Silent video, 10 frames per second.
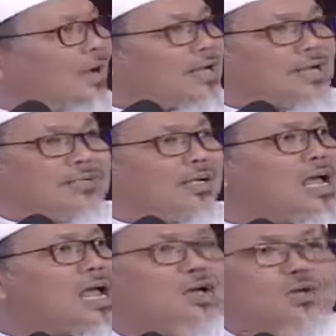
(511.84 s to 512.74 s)
Hanya
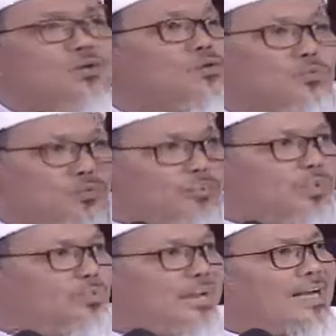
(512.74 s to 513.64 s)
saja
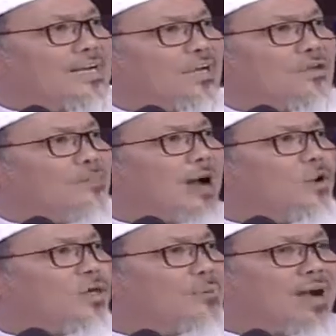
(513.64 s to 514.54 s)
gereja itu
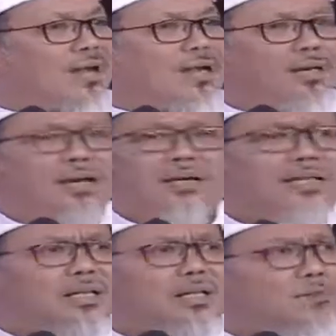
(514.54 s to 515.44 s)
dibangun kembali dan
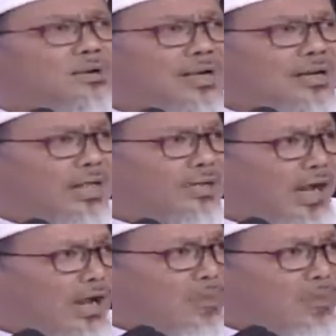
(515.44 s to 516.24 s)
kita timbul tanda tanya.